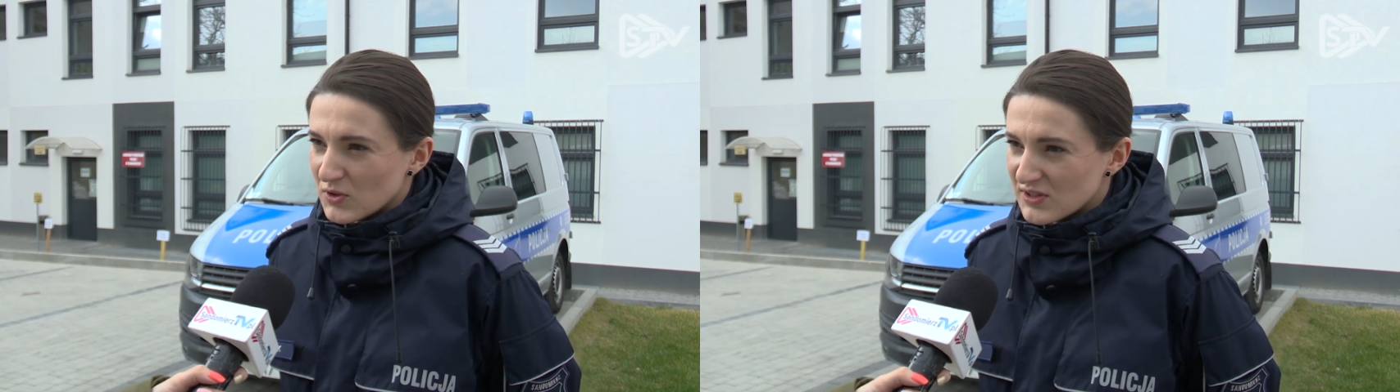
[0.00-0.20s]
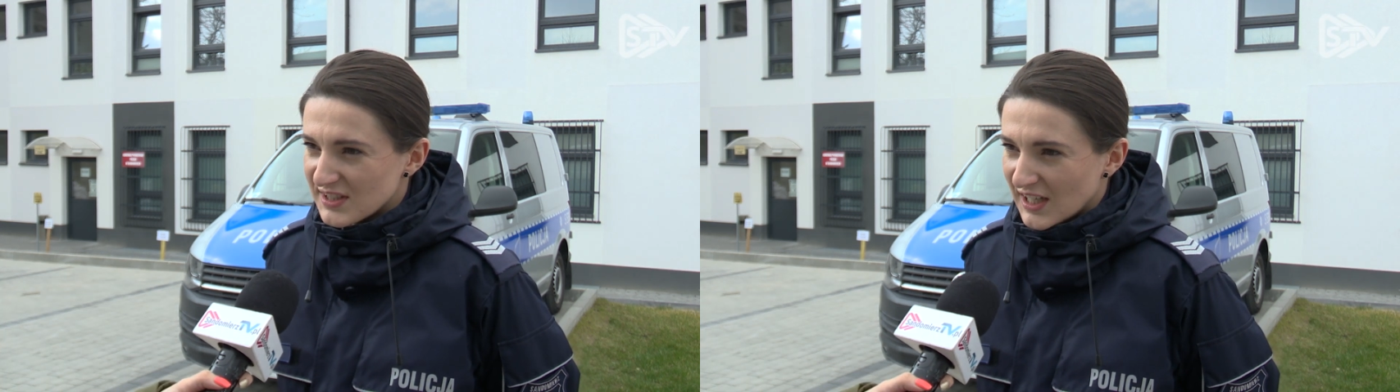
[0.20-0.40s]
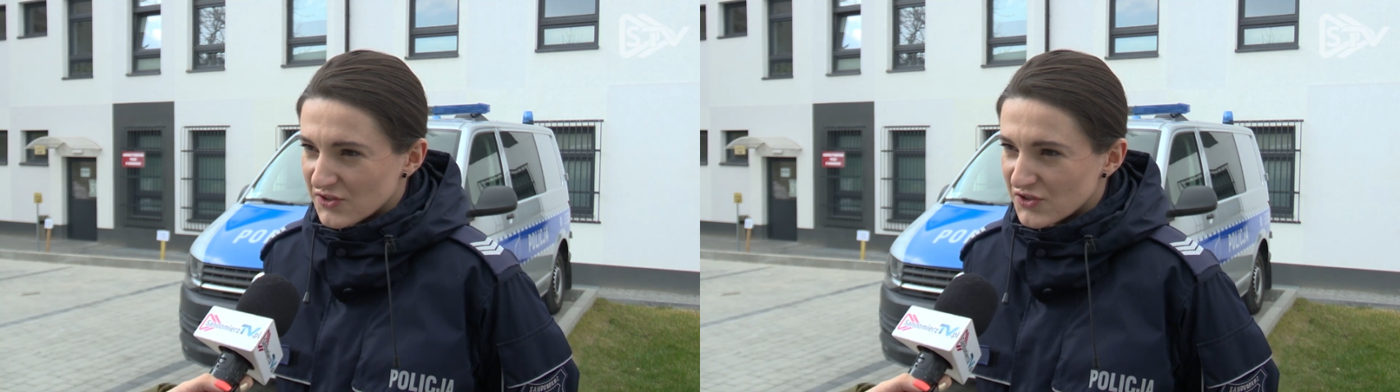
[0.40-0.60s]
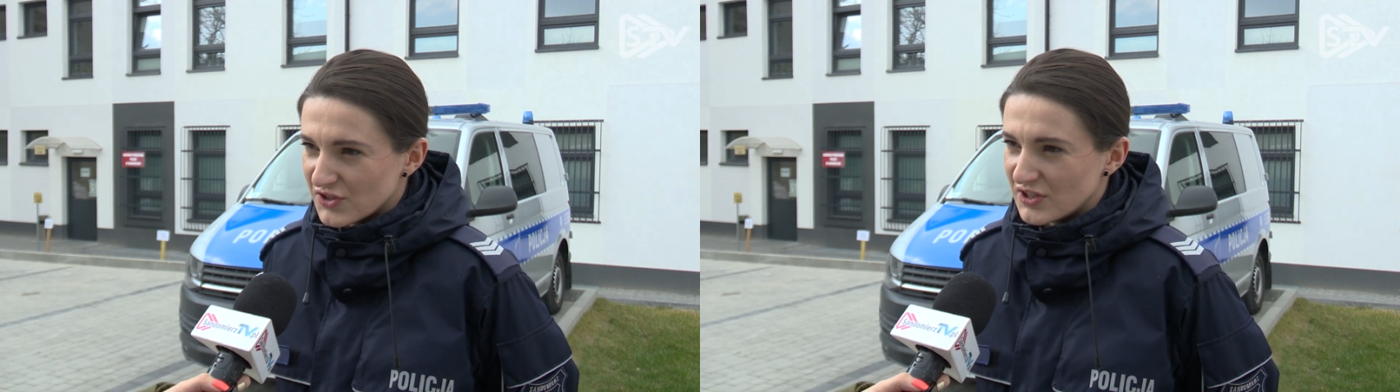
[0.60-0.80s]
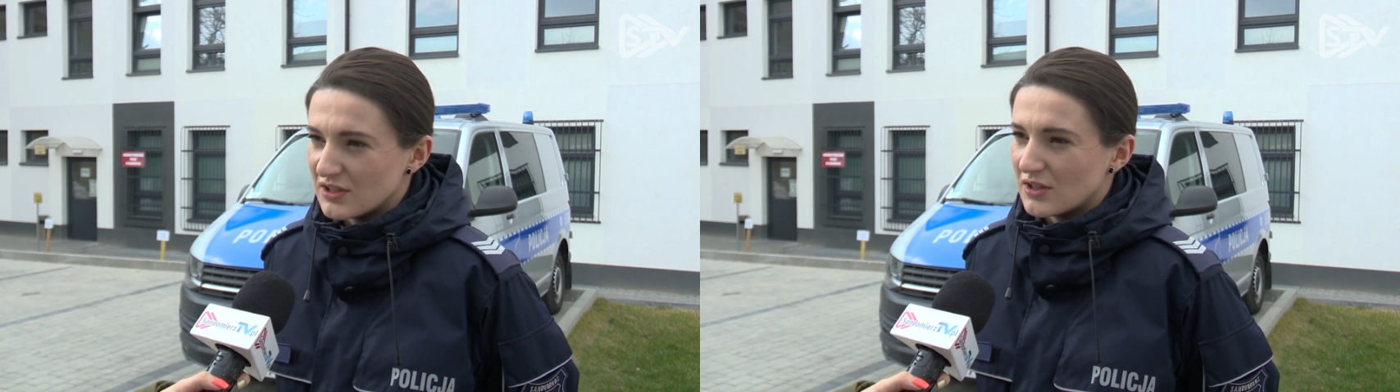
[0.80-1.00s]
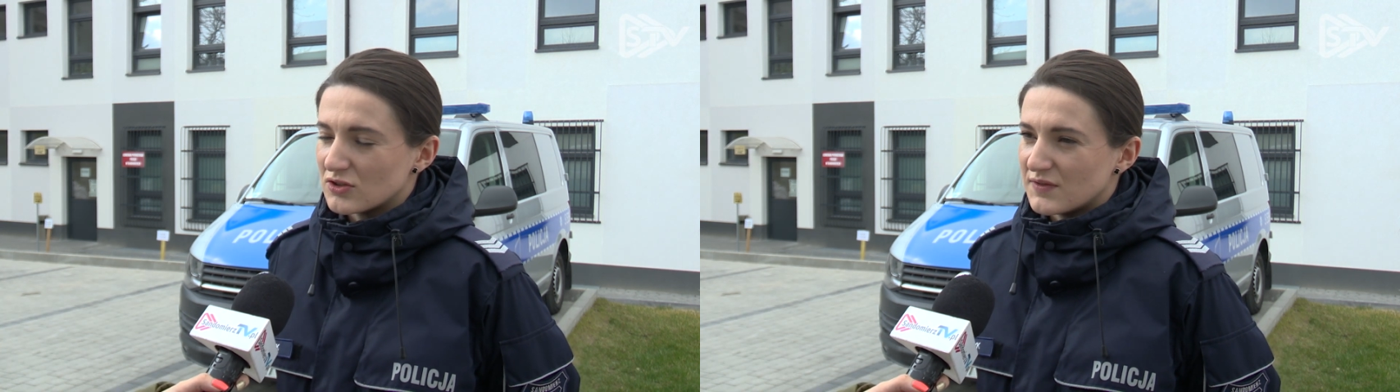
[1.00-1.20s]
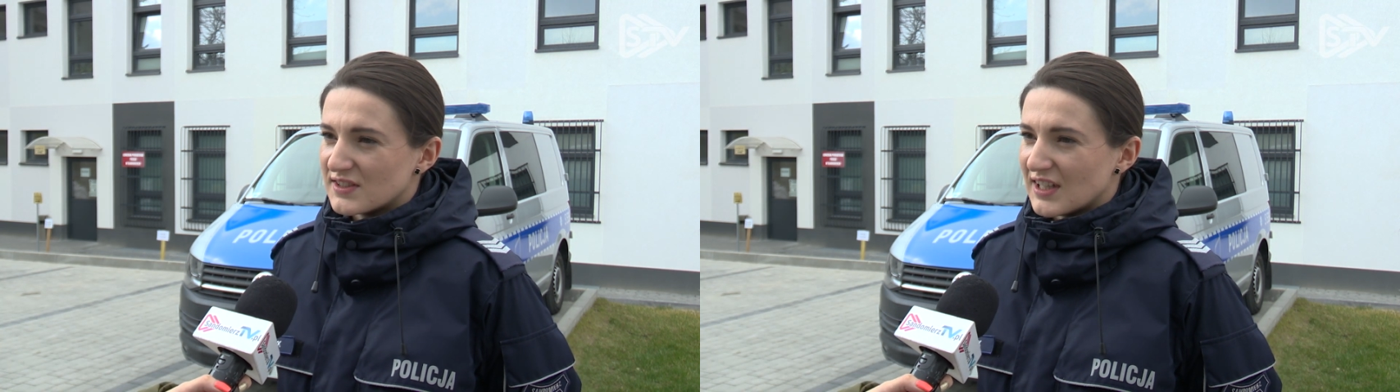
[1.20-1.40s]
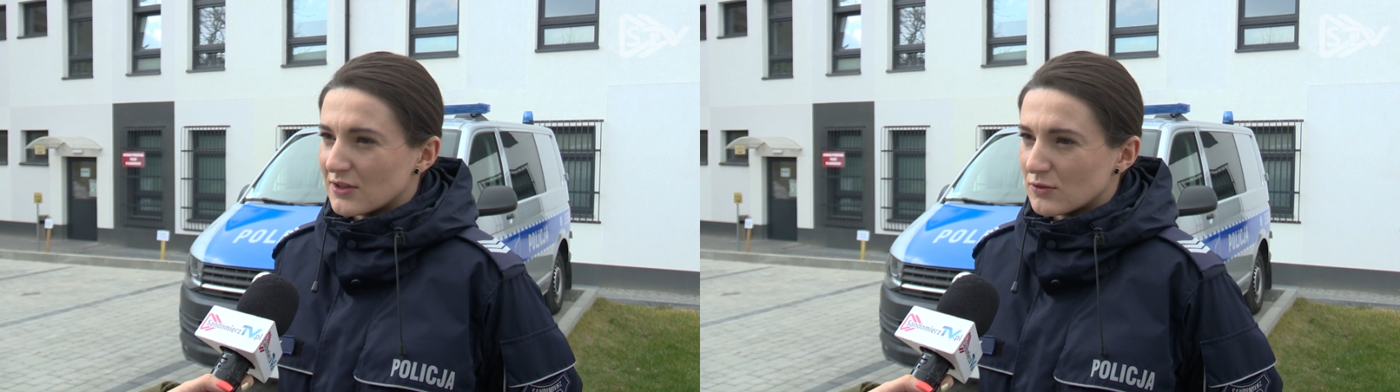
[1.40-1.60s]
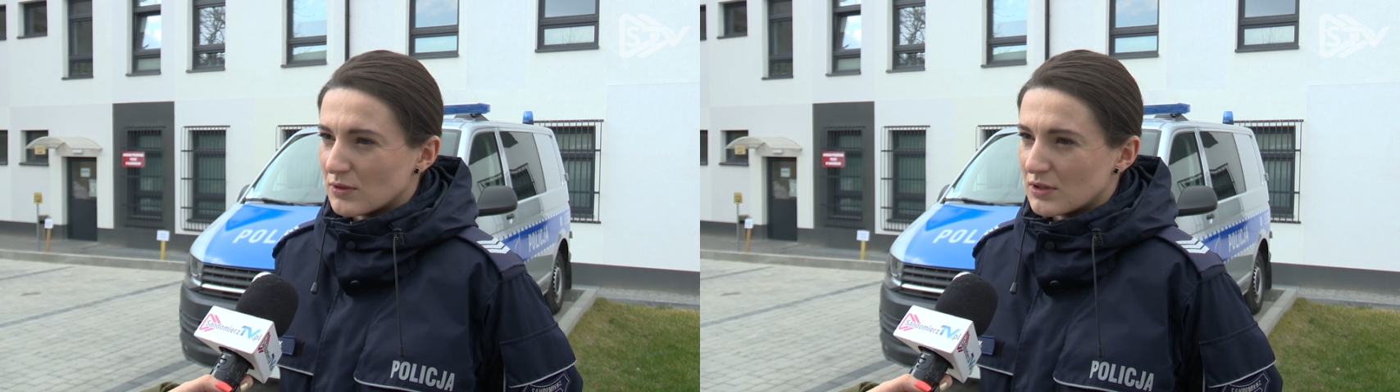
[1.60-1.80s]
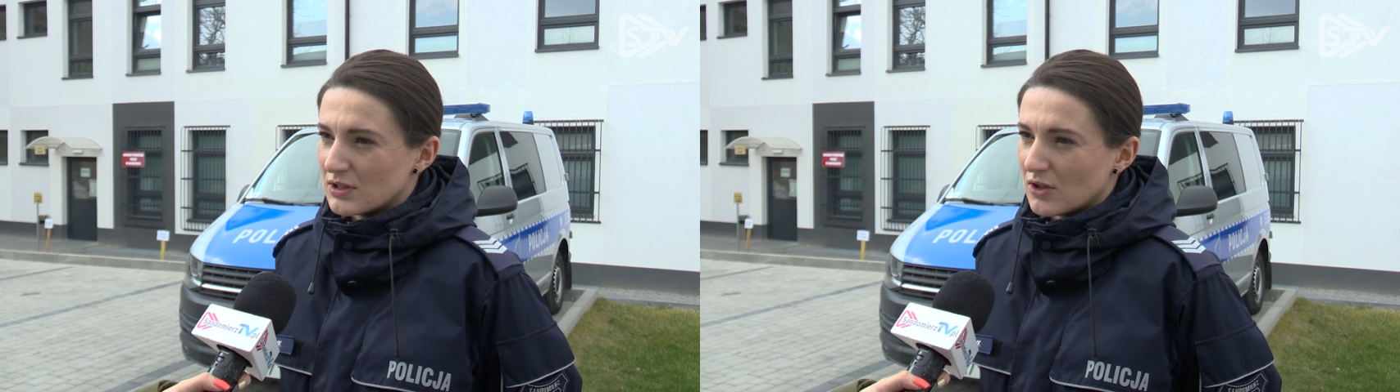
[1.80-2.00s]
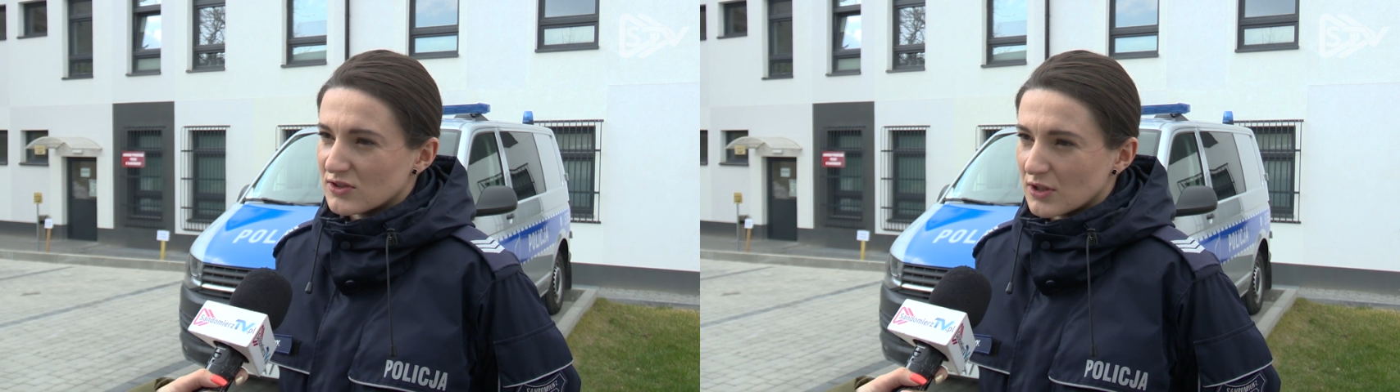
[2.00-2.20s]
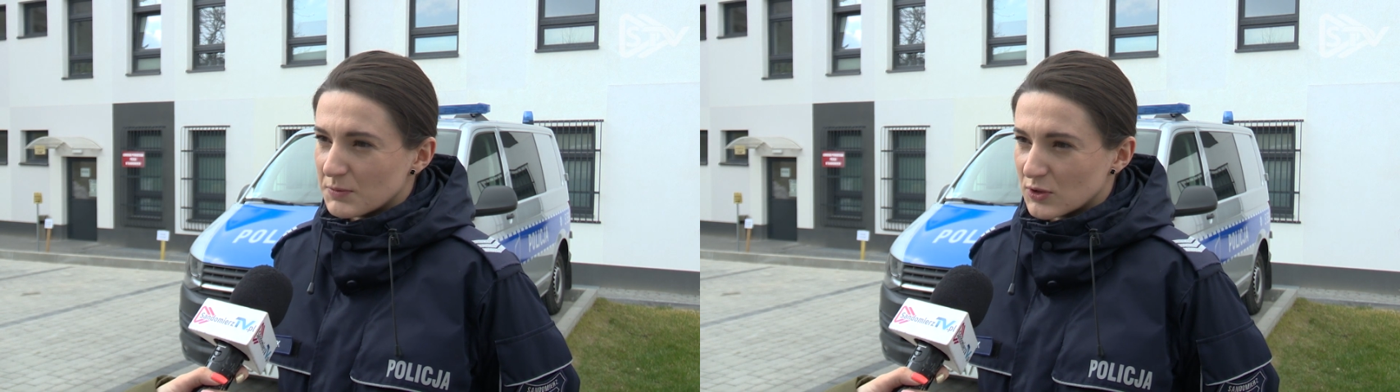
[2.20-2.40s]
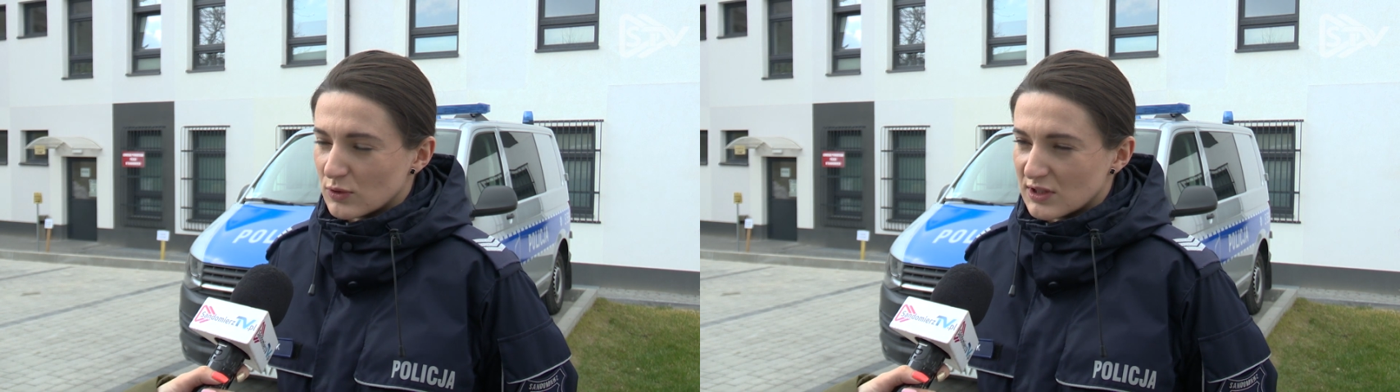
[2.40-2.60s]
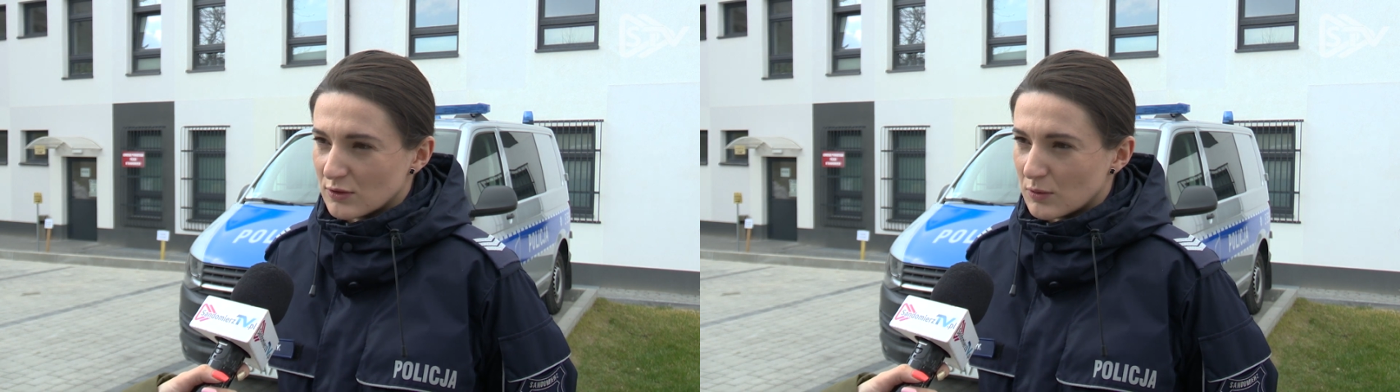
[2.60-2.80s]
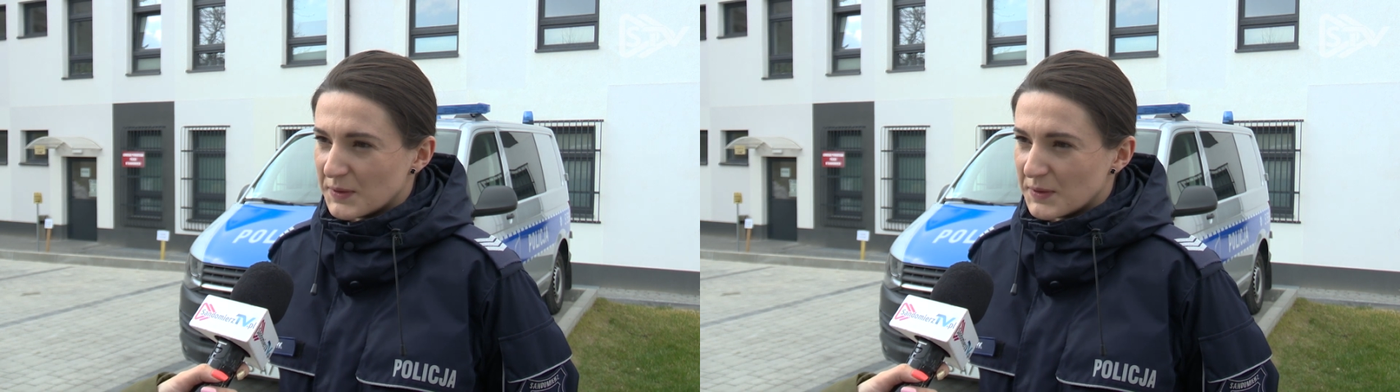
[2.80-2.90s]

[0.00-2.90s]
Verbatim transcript: Policjanci odwiedzają odwiedzają y, osoby, które są